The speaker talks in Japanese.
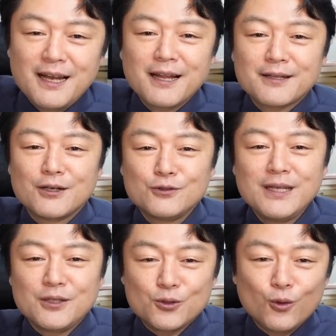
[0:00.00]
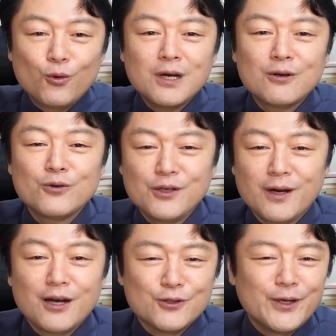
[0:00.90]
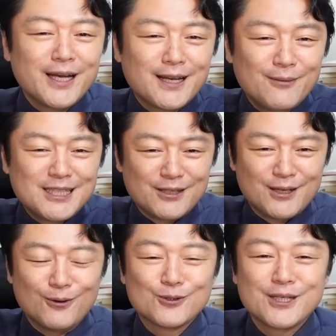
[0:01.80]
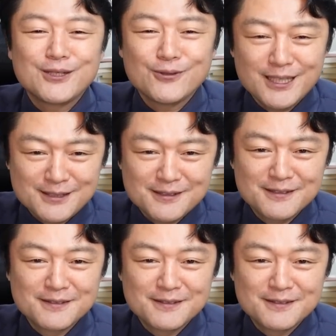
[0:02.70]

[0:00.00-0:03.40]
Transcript: られた上に10日後には上から目線でお説教です。